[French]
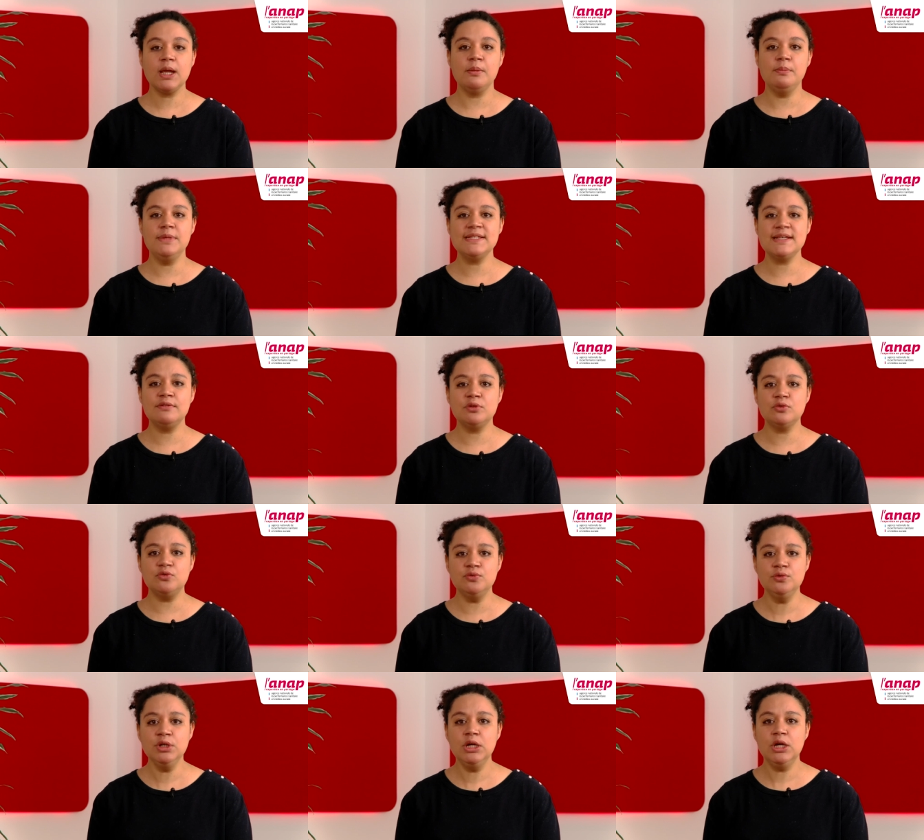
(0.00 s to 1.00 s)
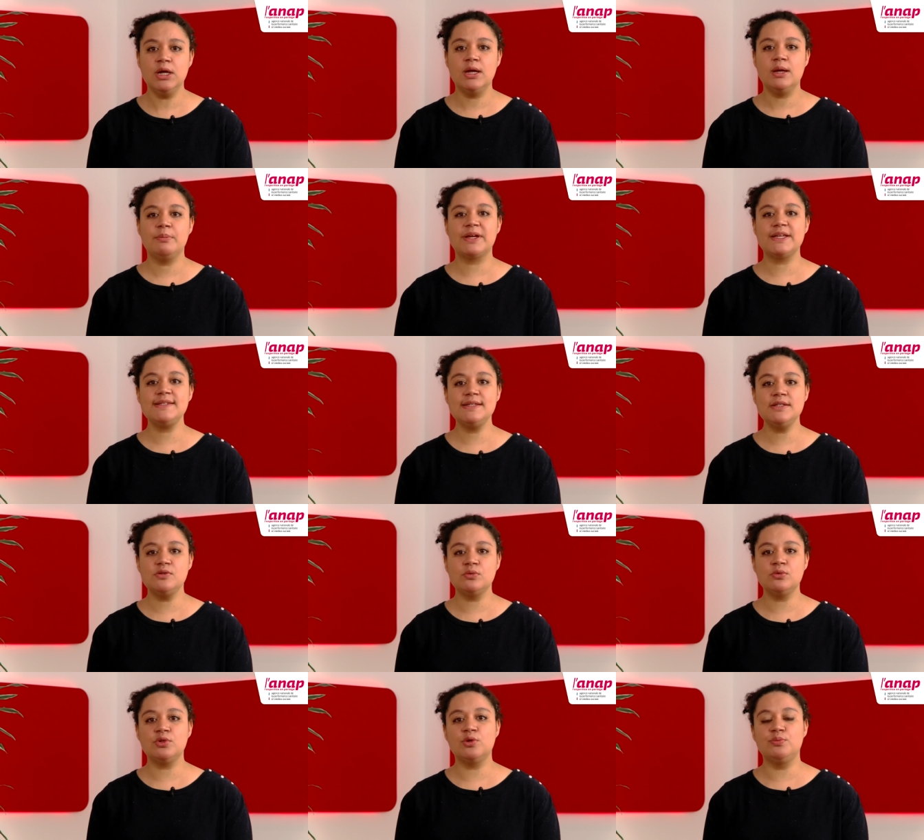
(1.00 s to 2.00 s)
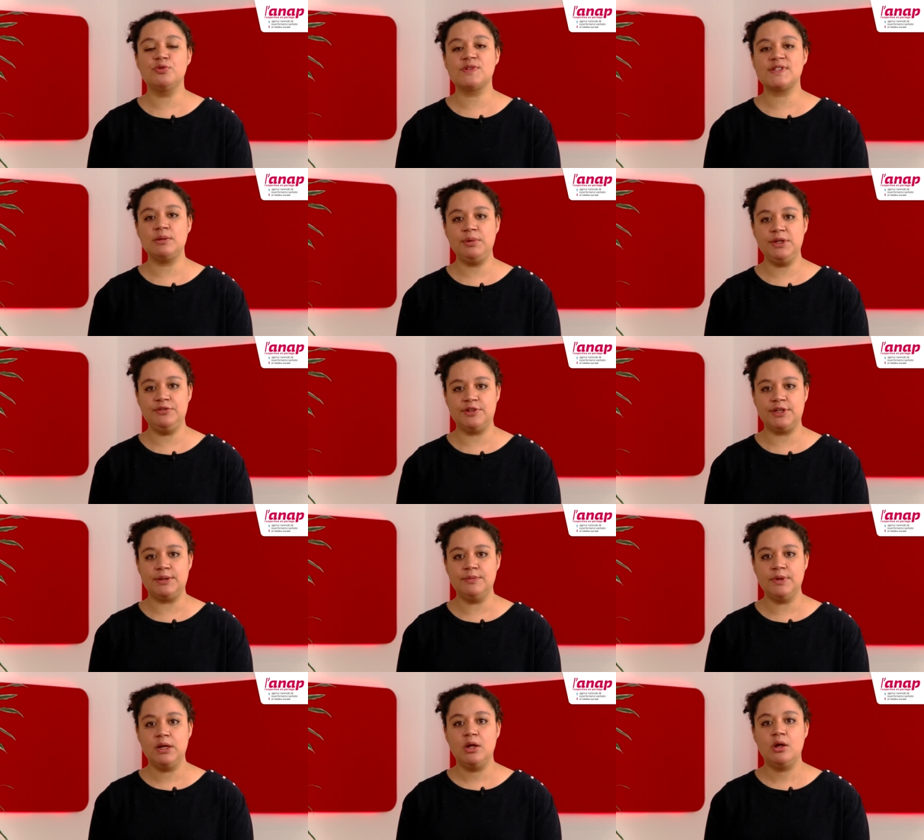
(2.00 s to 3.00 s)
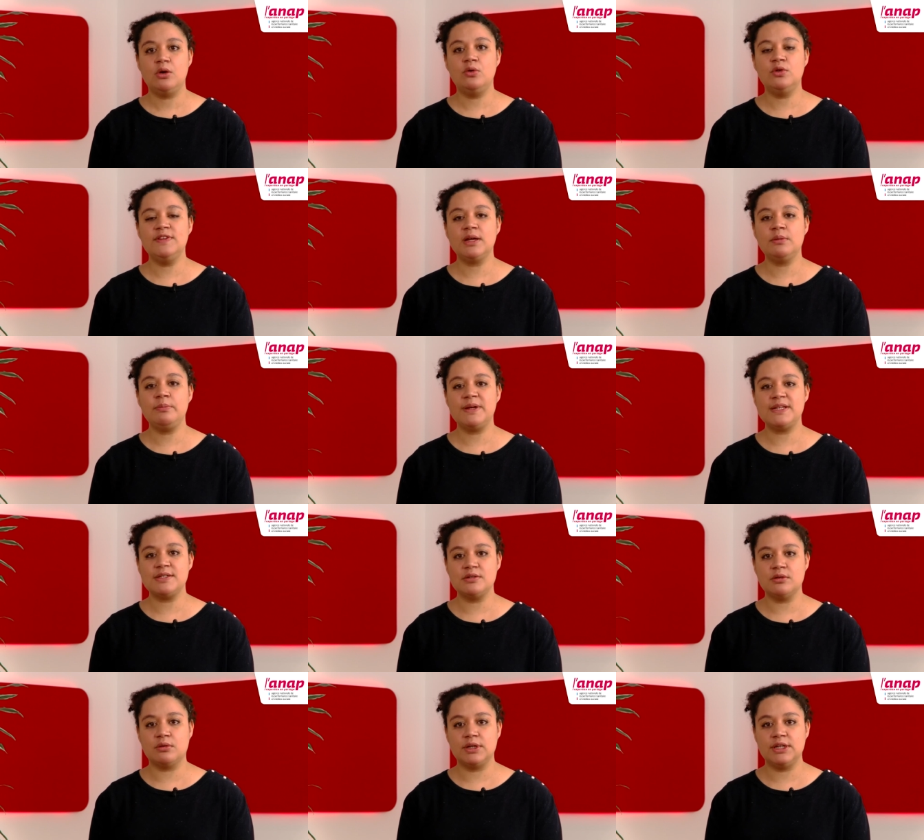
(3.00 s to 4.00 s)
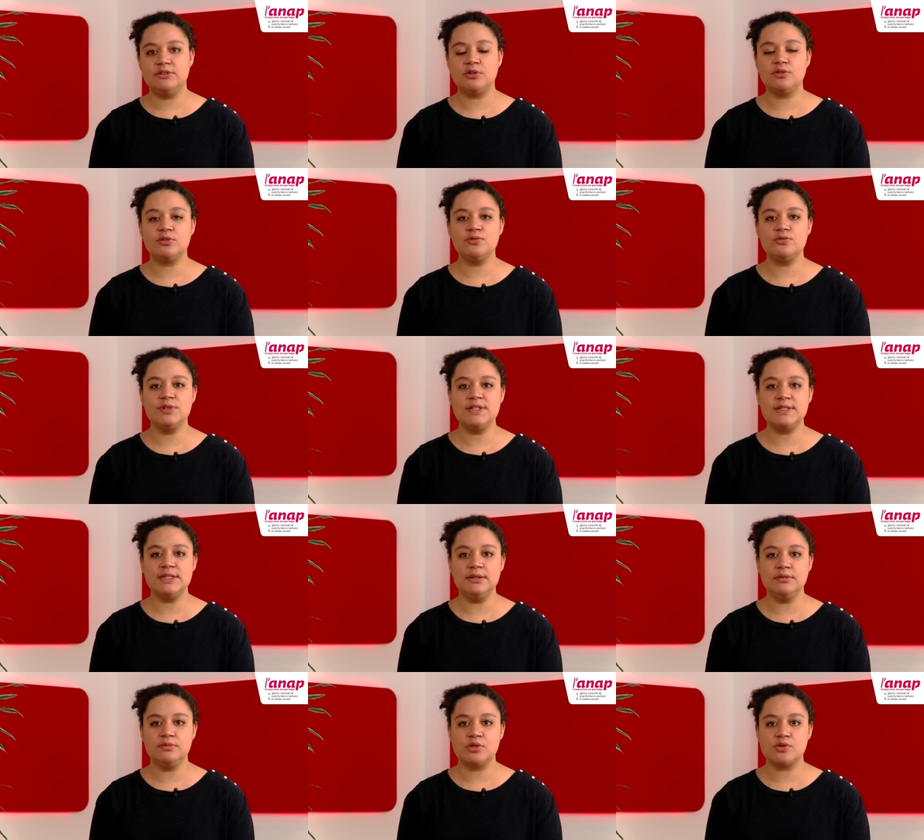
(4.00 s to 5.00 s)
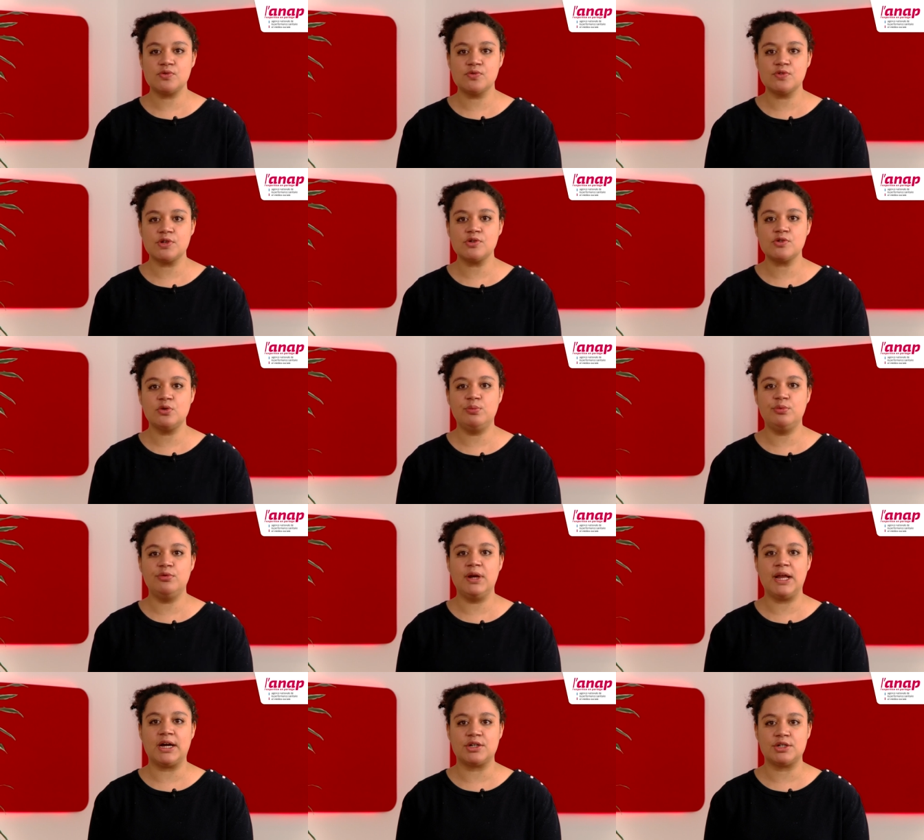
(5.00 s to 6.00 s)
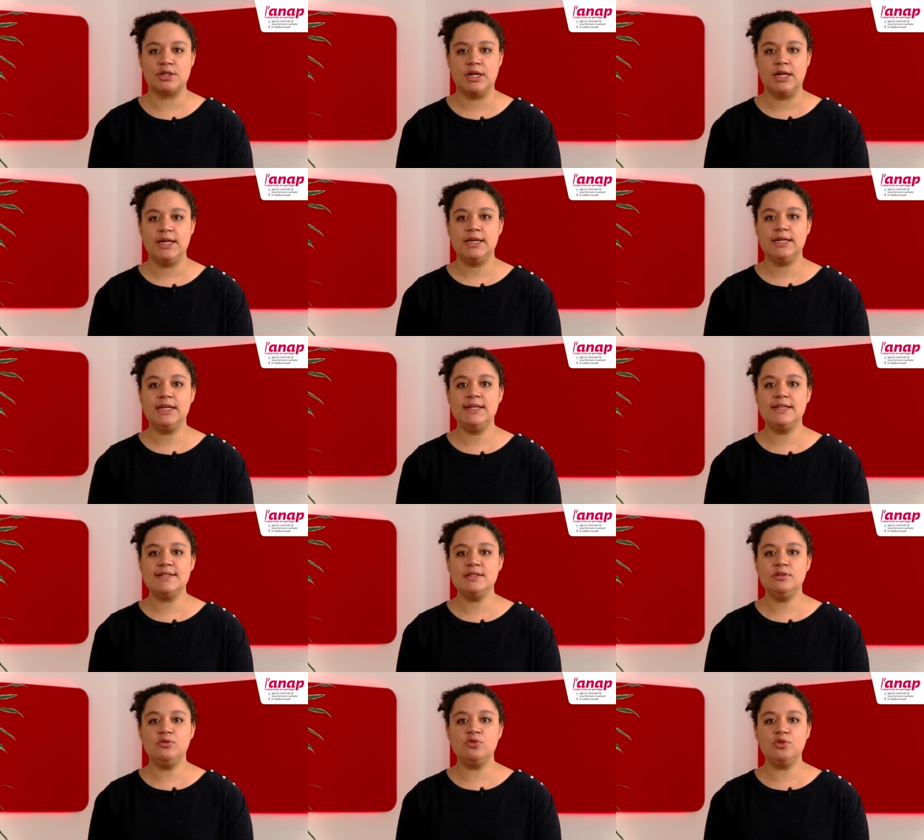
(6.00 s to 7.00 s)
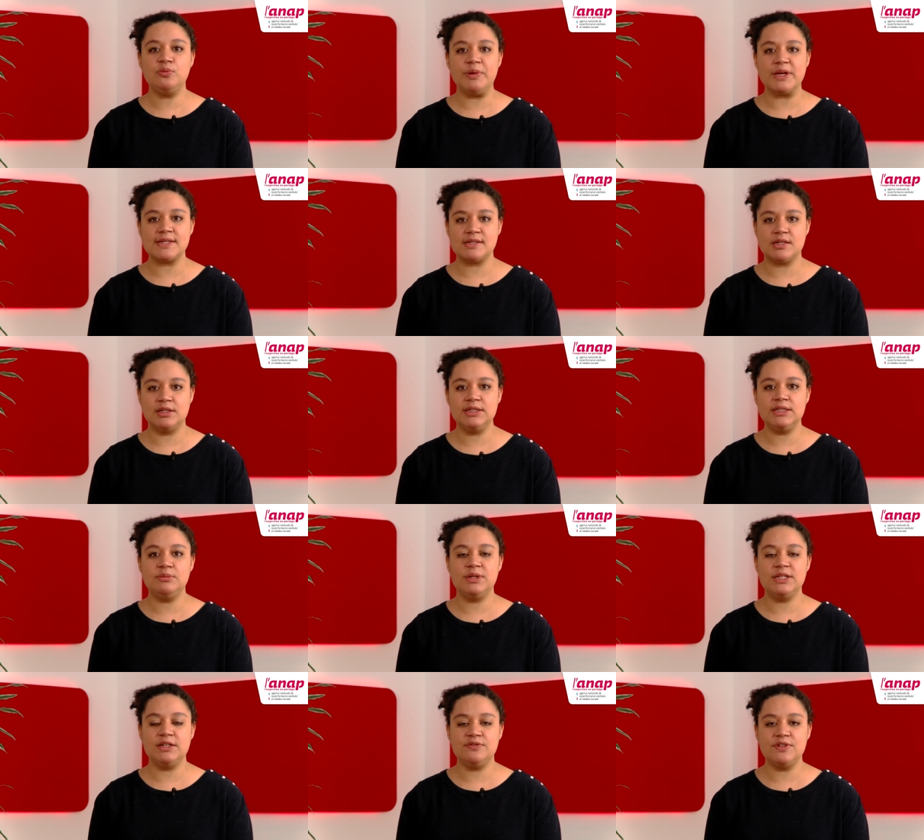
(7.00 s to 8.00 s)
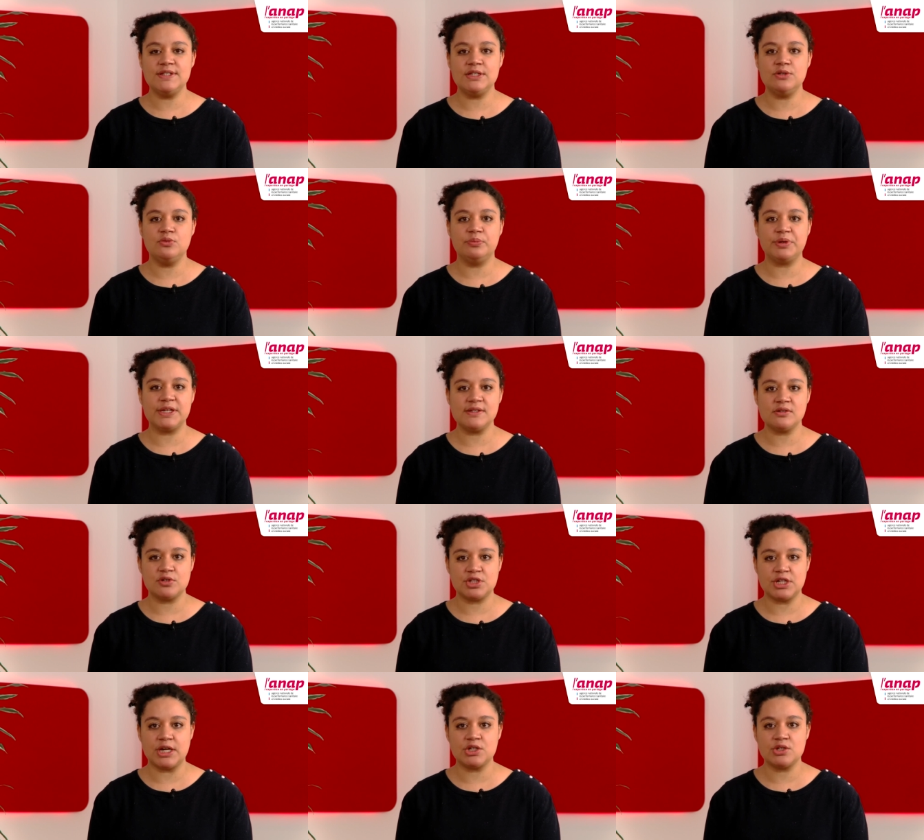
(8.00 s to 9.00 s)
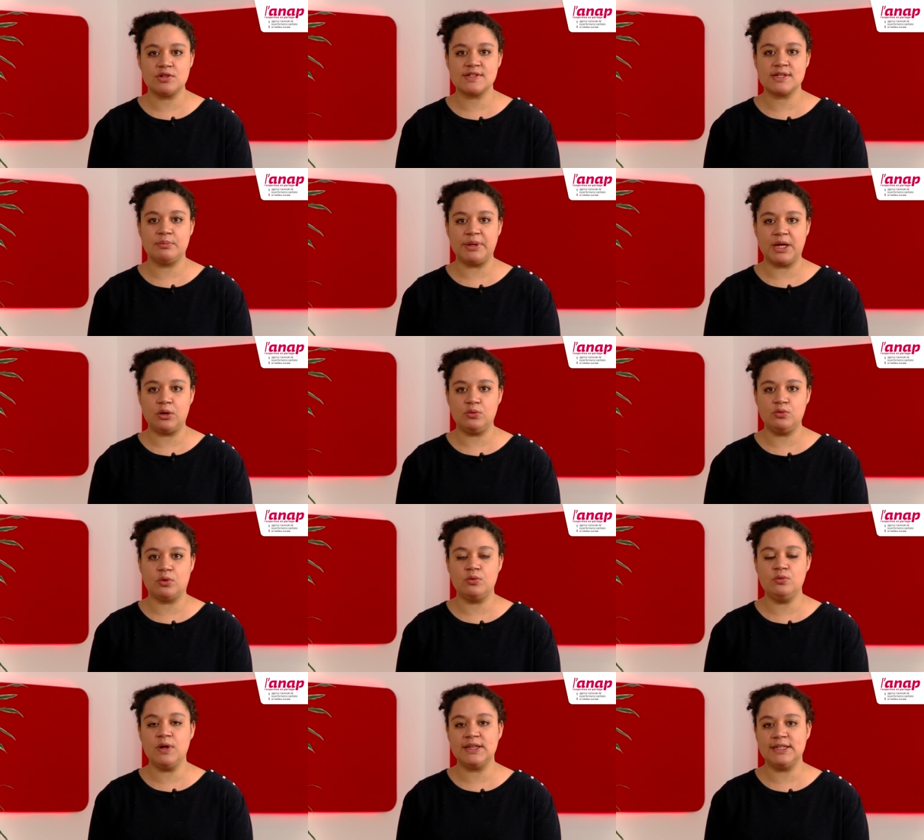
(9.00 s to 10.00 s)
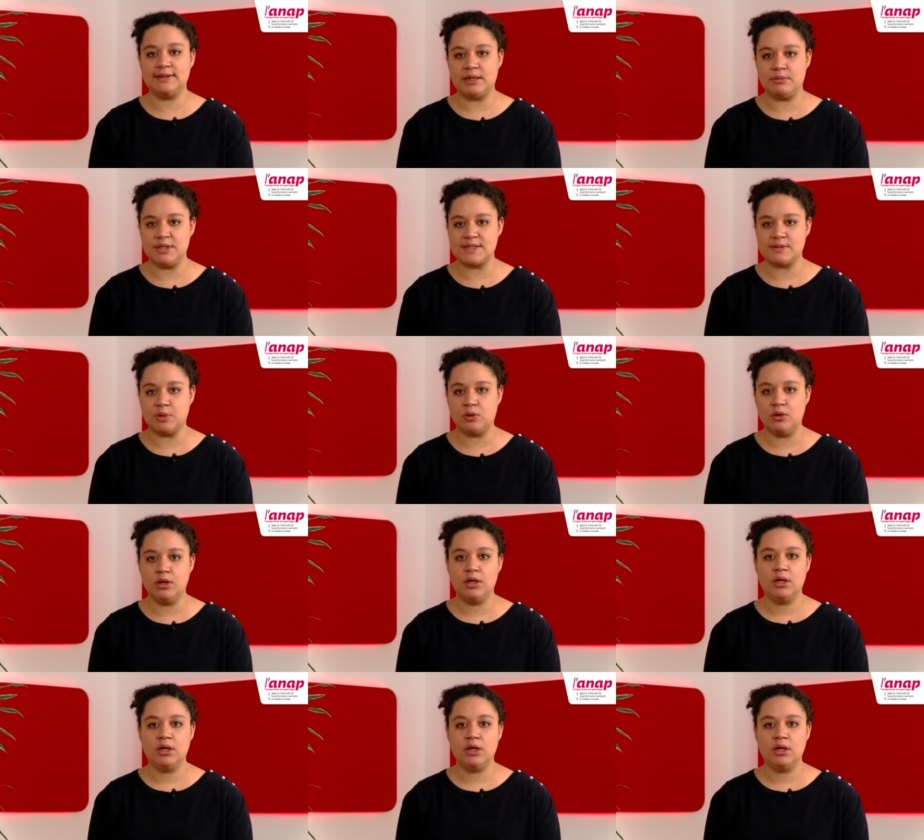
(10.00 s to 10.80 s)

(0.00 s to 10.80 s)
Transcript: Mais avant tout, précisons que pour simplifier, le terme patient est entendu ici dans son sens le plus large. Il désigne toute personne qui bénéficie d'une prise en charge dans un parcours ou un établissement,